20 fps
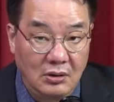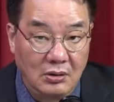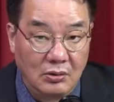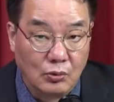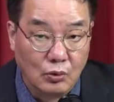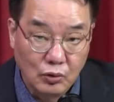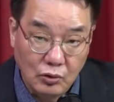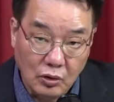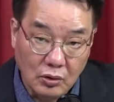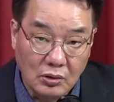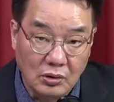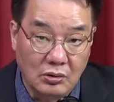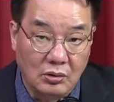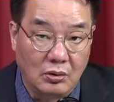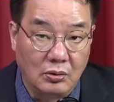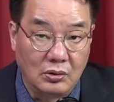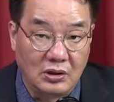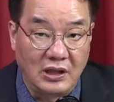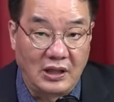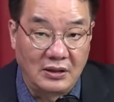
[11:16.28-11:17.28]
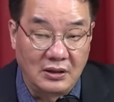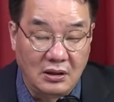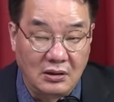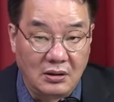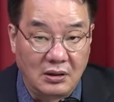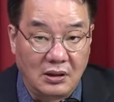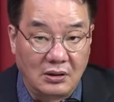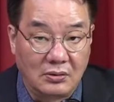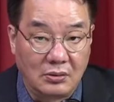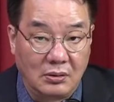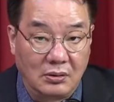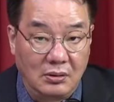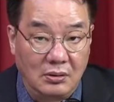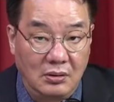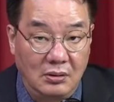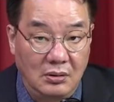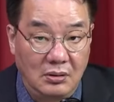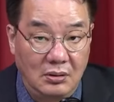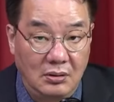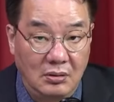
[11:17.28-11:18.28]
구속은 혹시 안 되더라도
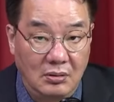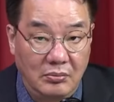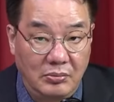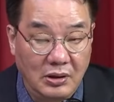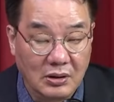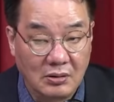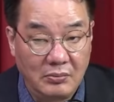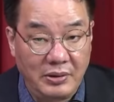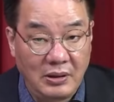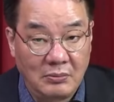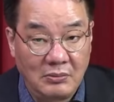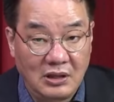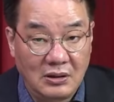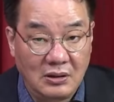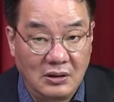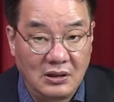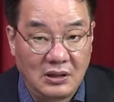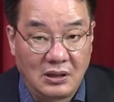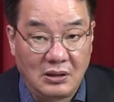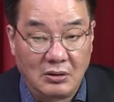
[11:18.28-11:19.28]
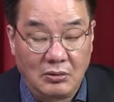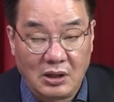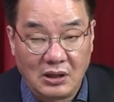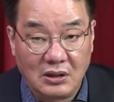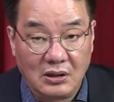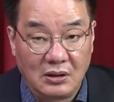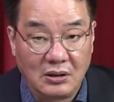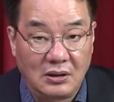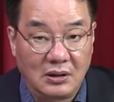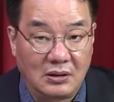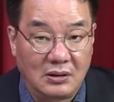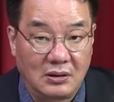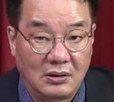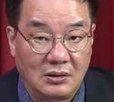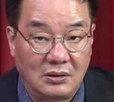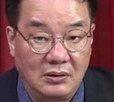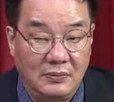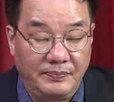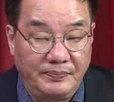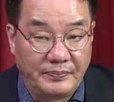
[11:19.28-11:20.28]
벌금 100만 원 이상이 확정이
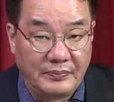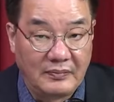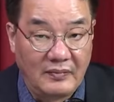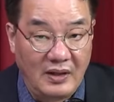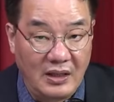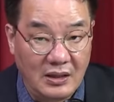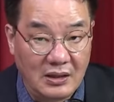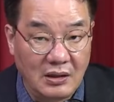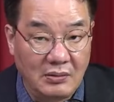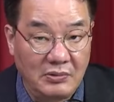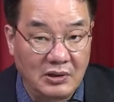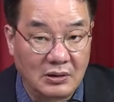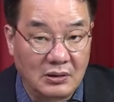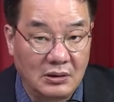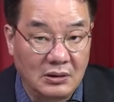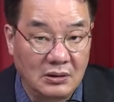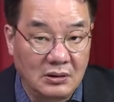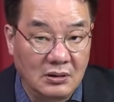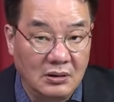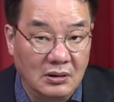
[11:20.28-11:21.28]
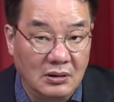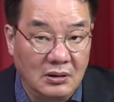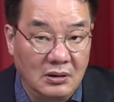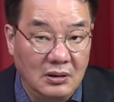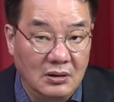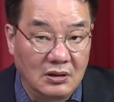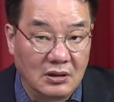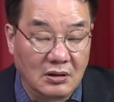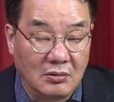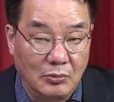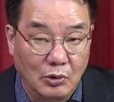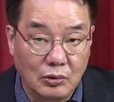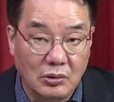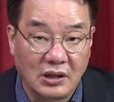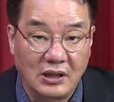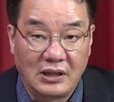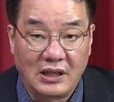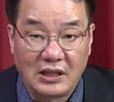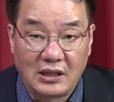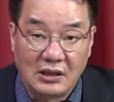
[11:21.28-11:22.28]
돼서 이재명은 지금 모든
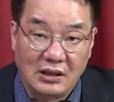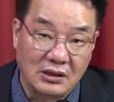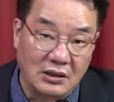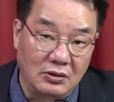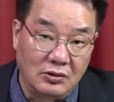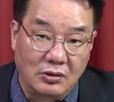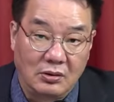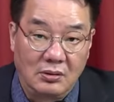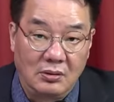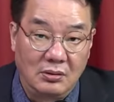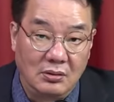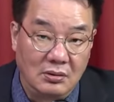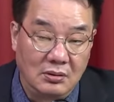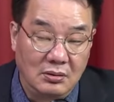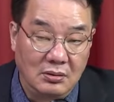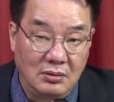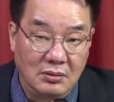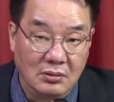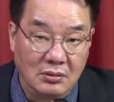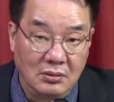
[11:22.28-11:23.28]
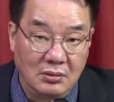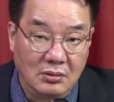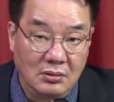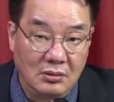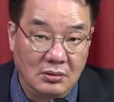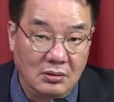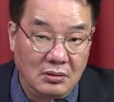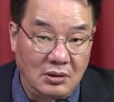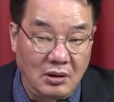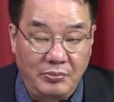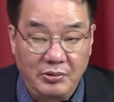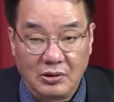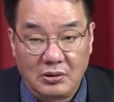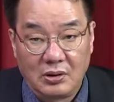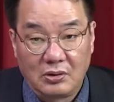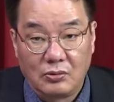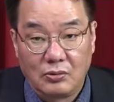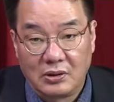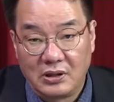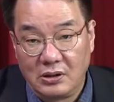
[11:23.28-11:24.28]
게 날아갔겠죠.
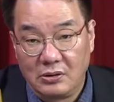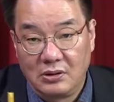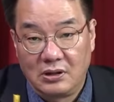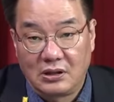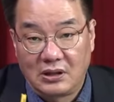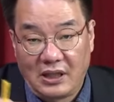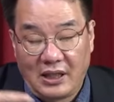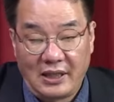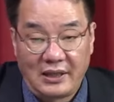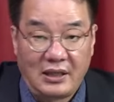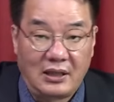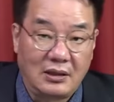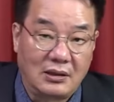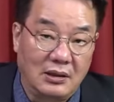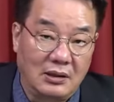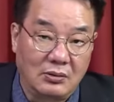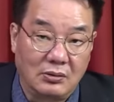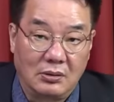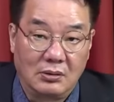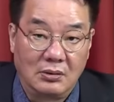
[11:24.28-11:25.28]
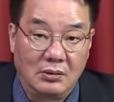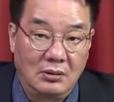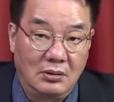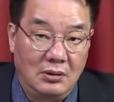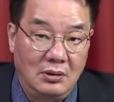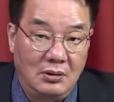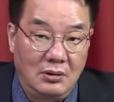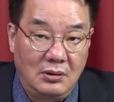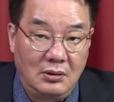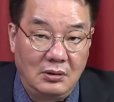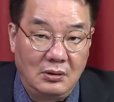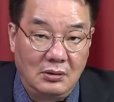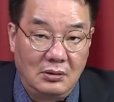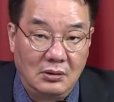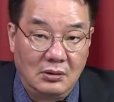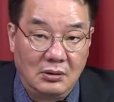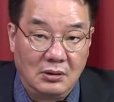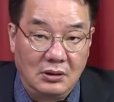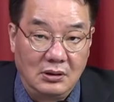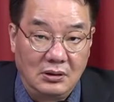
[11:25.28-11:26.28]
대표직 국회의원직 다 날아가고
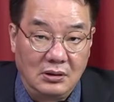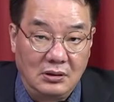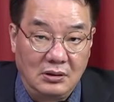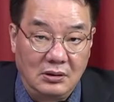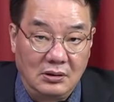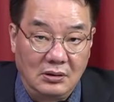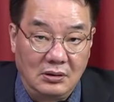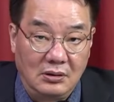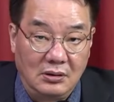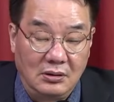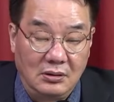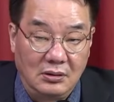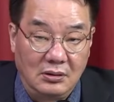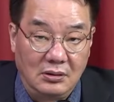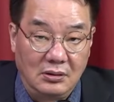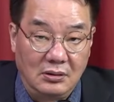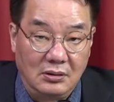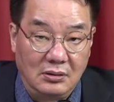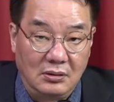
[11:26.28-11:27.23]
이